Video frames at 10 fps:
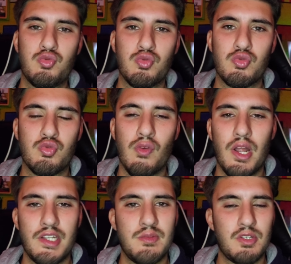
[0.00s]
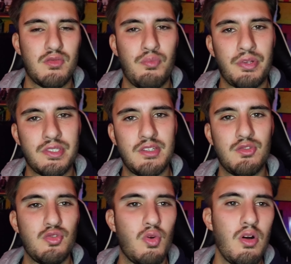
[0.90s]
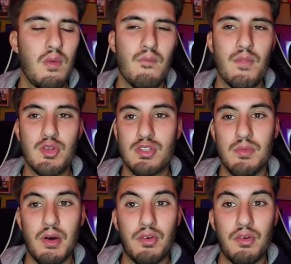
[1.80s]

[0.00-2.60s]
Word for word: tout, tout, tout, voilà, dites-moi ce que vous pensez du joueur, mais je sais pas.